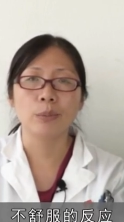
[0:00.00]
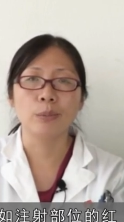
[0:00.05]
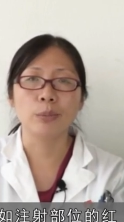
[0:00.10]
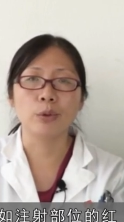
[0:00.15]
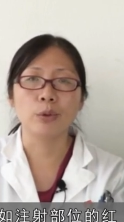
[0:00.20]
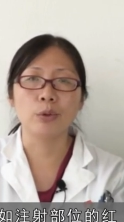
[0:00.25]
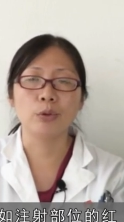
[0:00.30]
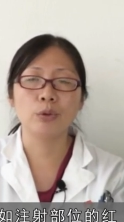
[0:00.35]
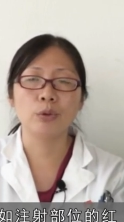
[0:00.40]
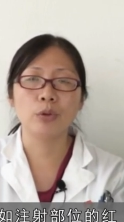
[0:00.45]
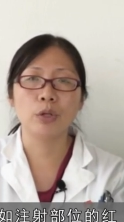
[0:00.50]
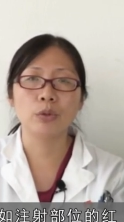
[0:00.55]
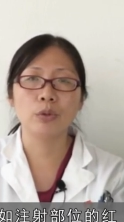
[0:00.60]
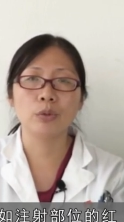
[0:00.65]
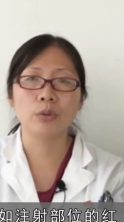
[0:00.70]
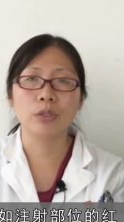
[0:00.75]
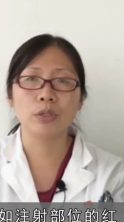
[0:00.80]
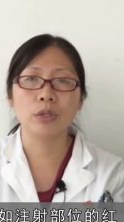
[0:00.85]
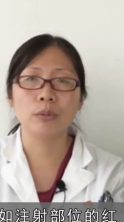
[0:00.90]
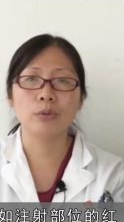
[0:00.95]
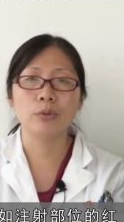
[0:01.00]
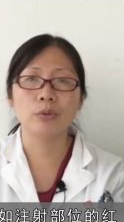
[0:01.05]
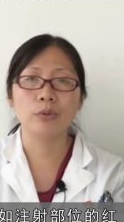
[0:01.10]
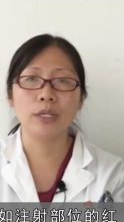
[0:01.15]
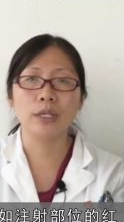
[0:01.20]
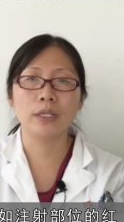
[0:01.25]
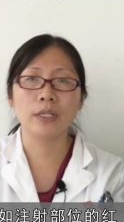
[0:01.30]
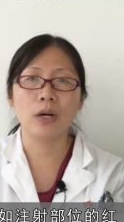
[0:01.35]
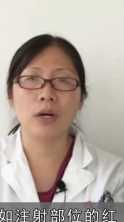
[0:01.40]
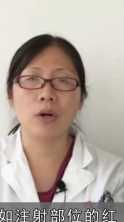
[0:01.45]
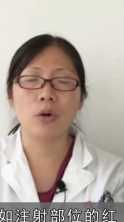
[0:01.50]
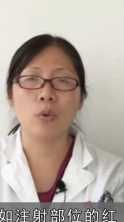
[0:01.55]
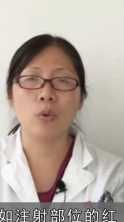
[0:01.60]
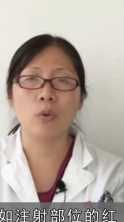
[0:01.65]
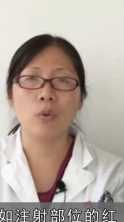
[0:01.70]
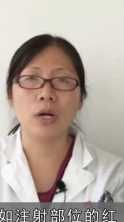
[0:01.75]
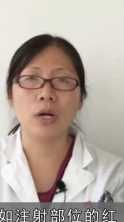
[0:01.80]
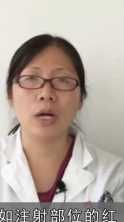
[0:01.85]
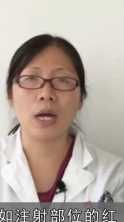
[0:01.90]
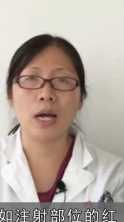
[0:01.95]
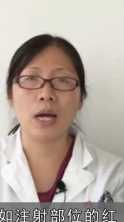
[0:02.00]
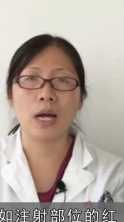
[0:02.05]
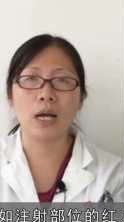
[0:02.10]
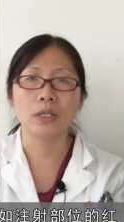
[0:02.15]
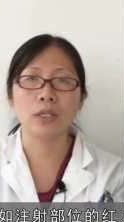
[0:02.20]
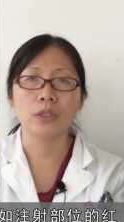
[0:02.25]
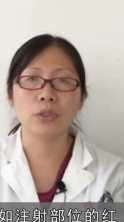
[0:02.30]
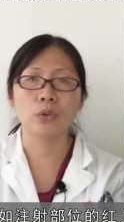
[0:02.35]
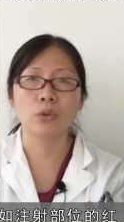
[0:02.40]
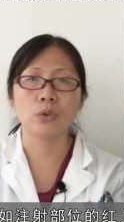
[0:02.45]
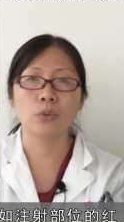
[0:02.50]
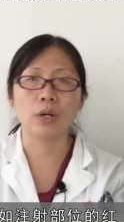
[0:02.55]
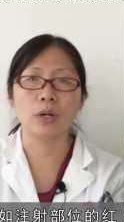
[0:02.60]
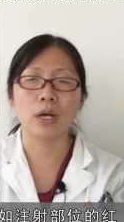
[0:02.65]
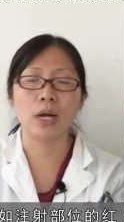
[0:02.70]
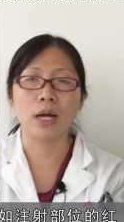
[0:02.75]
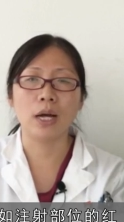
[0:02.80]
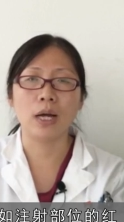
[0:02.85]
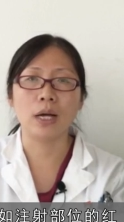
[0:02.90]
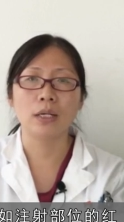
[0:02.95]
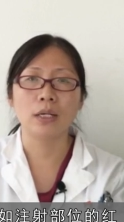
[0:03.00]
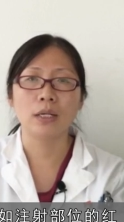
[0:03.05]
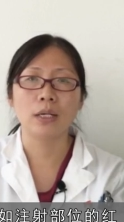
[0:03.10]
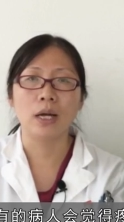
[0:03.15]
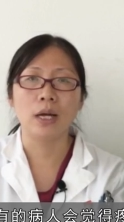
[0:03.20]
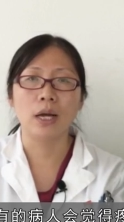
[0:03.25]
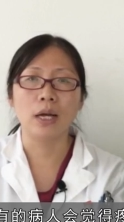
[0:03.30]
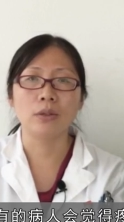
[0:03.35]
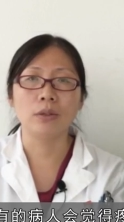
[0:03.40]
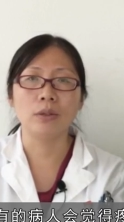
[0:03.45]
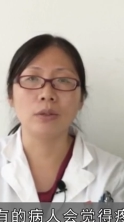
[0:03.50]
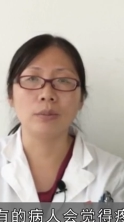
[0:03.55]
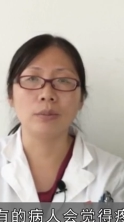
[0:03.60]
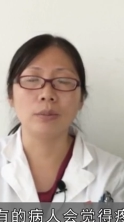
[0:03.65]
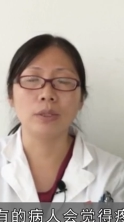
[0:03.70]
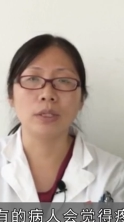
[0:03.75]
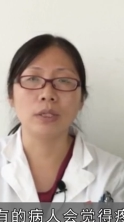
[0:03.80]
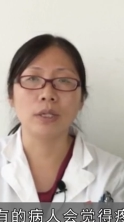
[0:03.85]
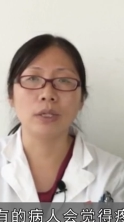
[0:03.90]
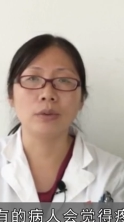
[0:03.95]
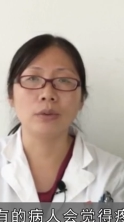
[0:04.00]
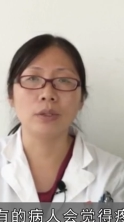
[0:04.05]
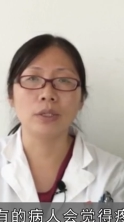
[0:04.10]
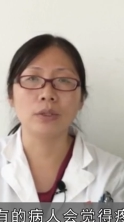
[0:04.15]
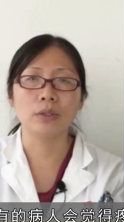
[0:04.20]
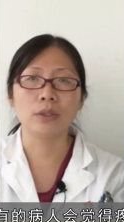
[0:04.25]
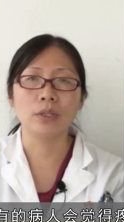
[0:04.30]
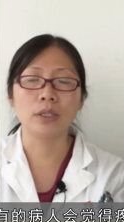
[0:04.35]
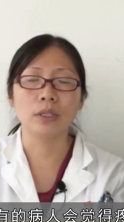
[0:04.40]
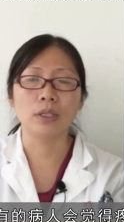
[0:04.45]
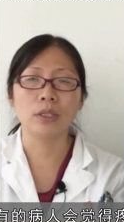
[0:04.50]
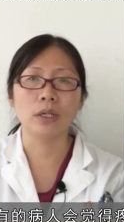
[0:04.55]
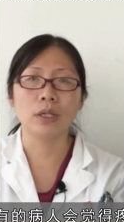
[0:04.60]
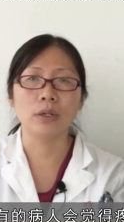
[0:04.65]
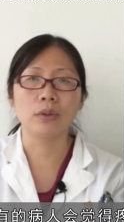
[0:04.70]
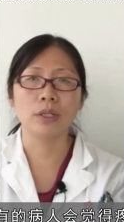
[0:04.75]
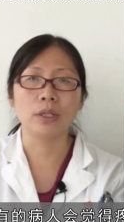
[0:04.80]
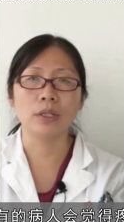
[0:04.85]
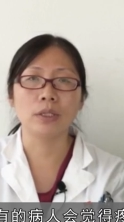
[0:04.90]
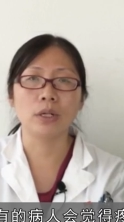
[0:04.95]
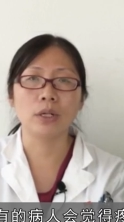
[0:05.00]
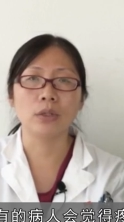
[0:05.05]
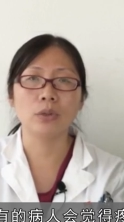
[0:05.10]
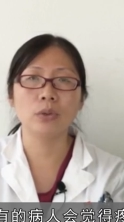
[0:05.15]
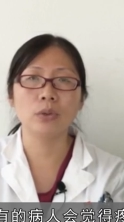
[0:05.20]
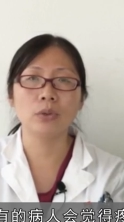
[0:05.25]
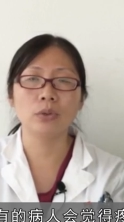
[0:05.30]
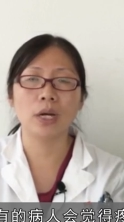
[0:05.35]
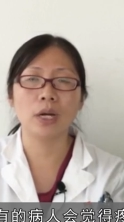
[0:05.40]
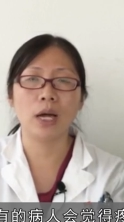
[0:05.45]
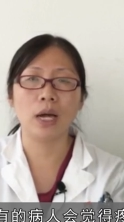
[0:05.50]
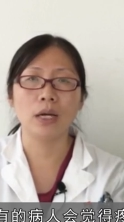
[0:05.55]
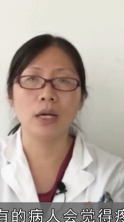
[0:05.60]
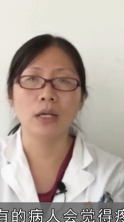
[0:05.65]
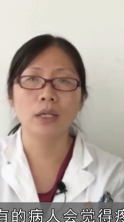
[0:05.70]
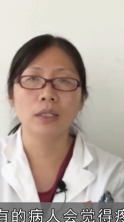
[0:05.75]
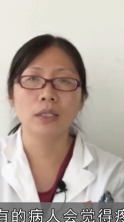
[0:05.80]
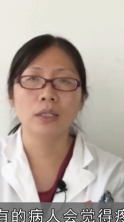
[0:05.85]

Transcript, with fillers: 比如说注射部位的红啊、肿啊，还有有的病人会觉得会疼痛啊，